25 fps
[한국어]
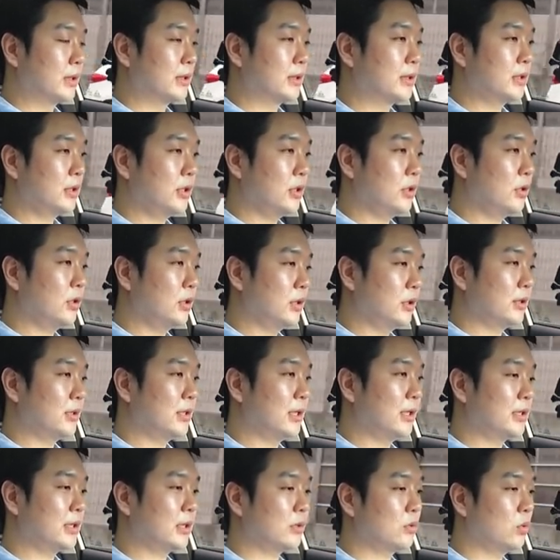스티어링을
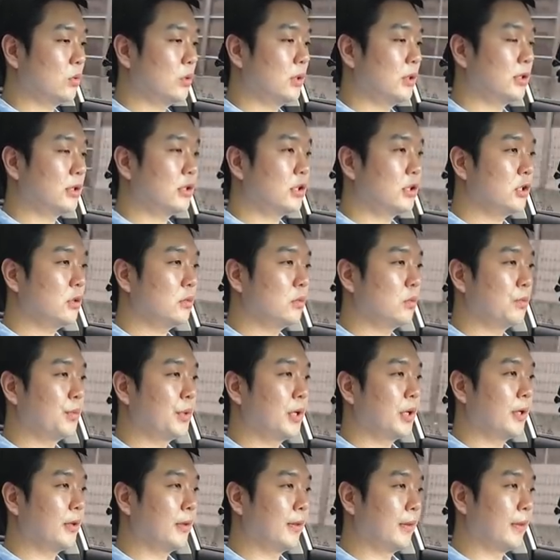살짝 손을
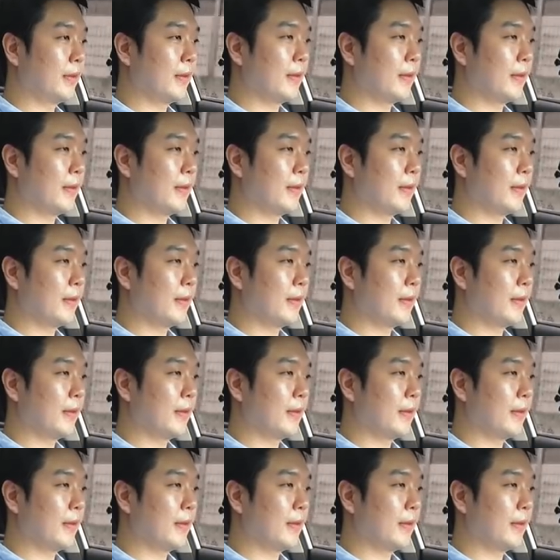띄워보면